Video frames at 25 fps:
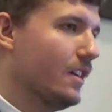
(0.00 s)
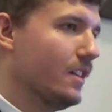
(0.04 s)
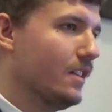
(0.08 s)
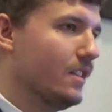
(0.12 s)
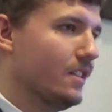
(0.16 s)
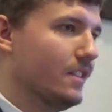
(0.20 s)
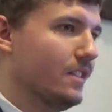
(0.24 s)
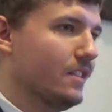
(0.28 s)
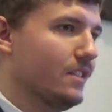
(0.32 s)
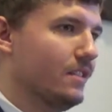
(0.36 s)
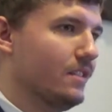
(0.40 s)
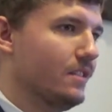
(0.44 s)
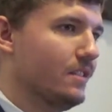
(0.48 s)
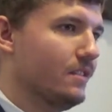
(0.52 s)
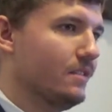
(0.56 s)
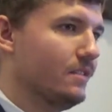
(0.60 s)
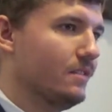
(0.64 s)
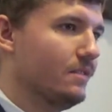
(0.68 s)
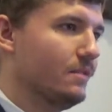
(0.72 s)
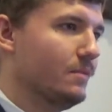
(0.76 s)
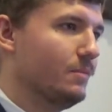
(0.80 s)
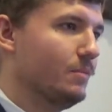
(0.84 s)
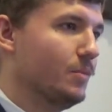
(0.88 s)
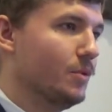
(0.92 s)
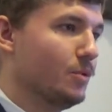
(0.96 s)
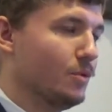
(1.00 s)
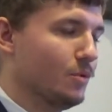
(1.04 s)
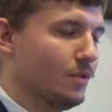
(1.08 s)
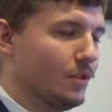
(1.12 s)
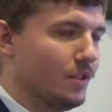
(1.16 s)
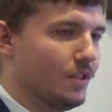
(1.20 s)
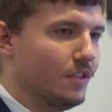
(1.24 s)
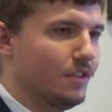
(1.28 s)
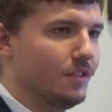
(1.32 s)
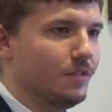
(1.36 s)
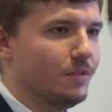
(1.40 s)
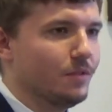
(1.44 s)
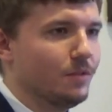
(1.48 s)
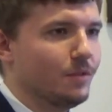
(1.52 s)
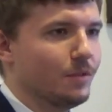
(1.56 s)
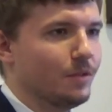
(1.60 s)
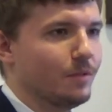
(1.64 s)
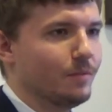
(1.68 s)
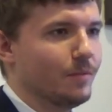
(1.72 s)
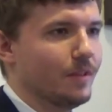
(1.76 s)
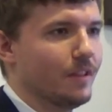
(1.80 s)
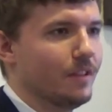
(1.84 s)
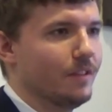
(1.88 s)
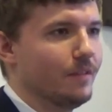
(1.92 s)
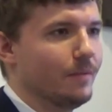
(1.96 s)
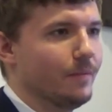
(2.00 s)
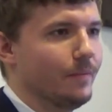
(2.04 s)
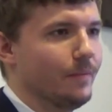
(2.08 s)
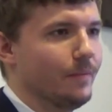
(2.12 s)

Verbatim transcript: e, biżuterię do torby.